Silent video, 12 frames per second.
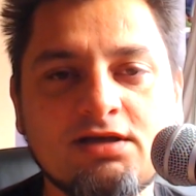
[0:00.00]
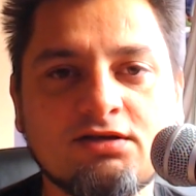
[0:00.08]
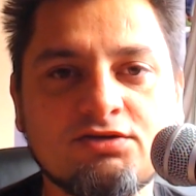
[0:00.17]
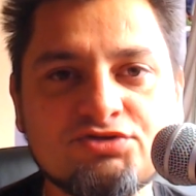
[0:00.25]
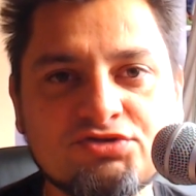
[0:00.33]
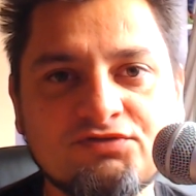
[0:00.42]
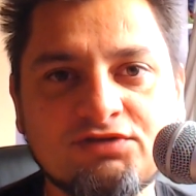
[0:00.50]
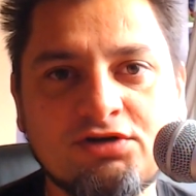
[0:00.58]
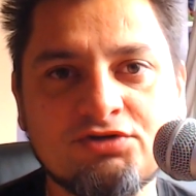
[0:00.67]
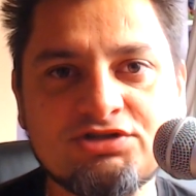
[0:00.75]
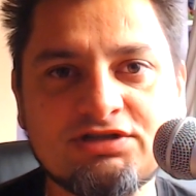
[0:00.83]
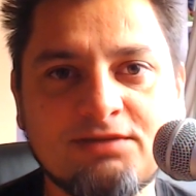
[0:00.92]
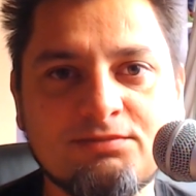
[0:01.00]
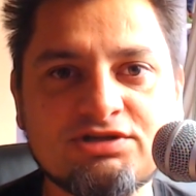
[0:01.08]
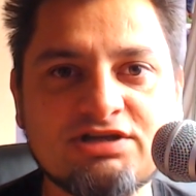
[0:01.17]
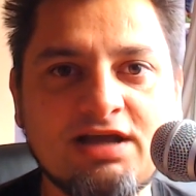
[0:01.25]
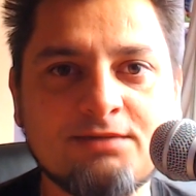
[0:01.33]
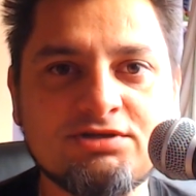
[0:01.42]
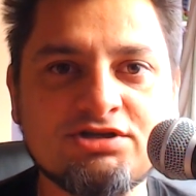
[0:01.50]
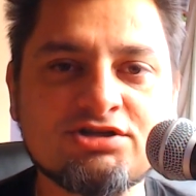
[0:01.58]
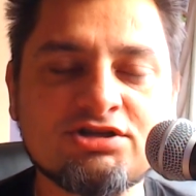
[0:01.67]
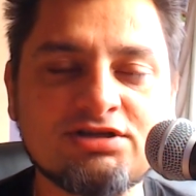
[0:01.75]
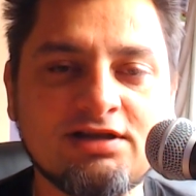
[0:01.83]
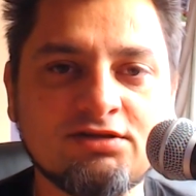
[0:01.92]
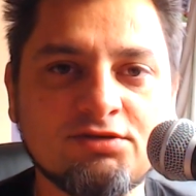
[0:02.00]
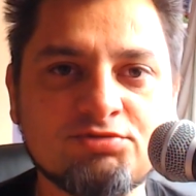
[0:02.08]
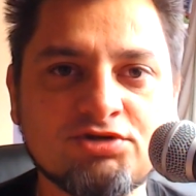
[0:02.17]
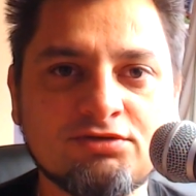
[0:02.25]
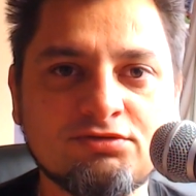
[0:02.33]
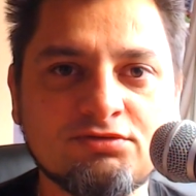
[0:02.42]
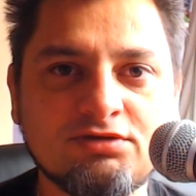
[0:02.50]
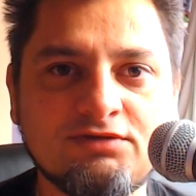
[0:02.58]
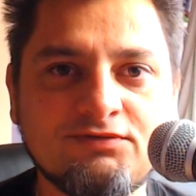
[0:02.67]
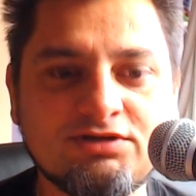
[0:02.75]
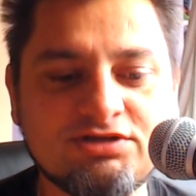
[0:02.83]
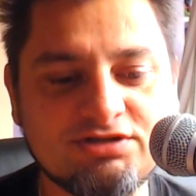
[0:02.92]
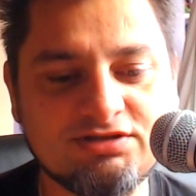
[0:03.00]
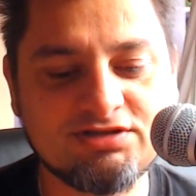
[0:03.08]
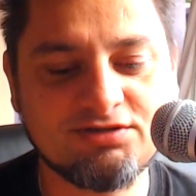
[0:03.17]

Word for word: Gość już wychodzi tam myślami 10 lat do przodu i widzi